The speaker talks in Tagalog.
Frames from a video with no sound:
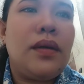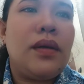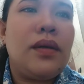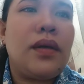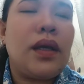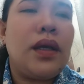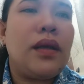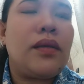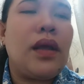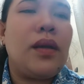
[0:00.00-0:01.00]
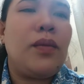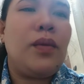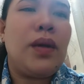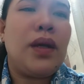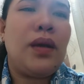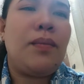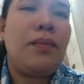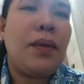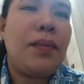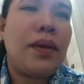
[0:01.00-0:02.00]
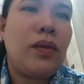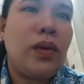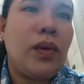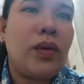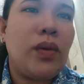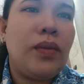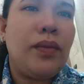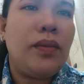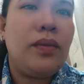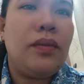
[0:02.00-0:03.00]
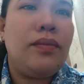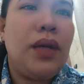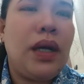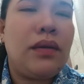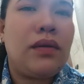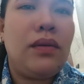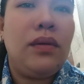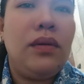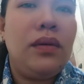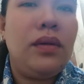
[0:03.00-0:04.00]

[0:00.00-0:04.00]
sige, sana po mag, mapatuloy ko tong vlogs ko.